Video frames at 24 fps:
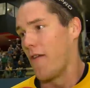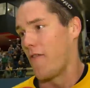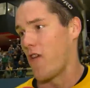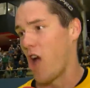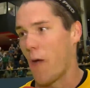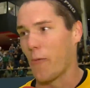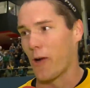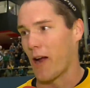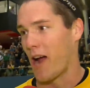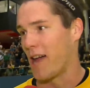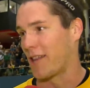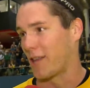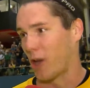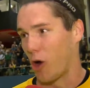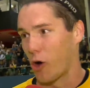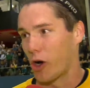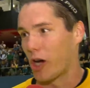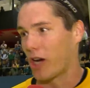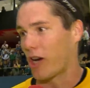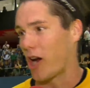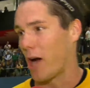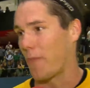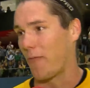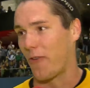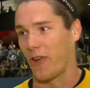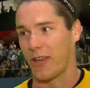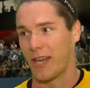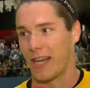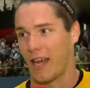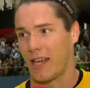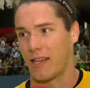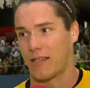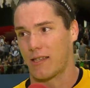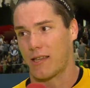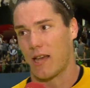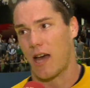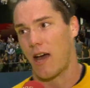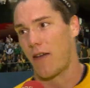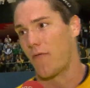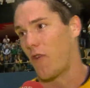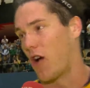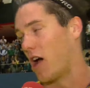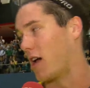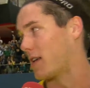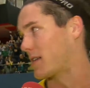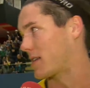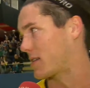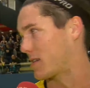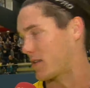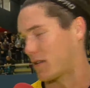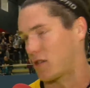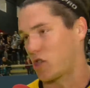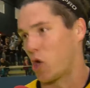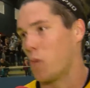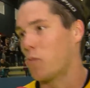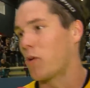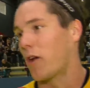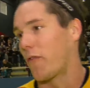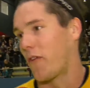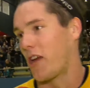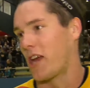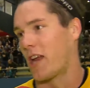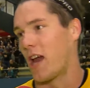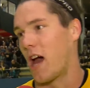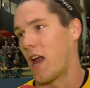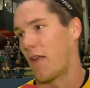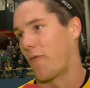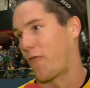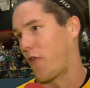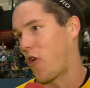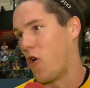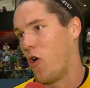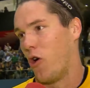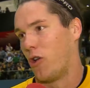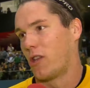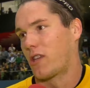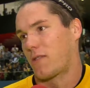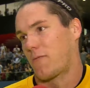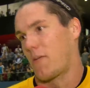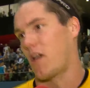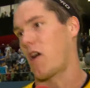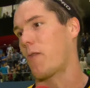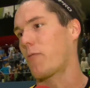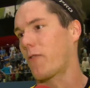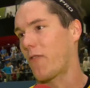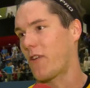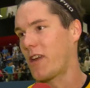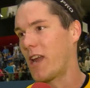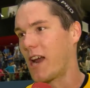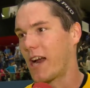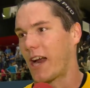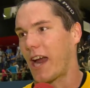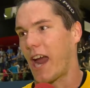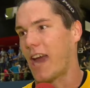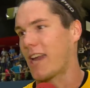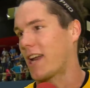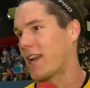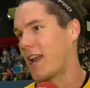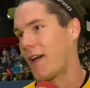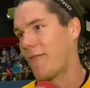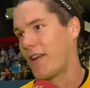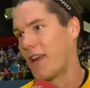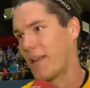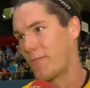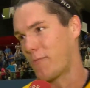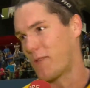Wir haben keinen Druck gehabt für die Linzer, war es zum Gewinnen für uns. Wir haben gewinnen können, aber nicht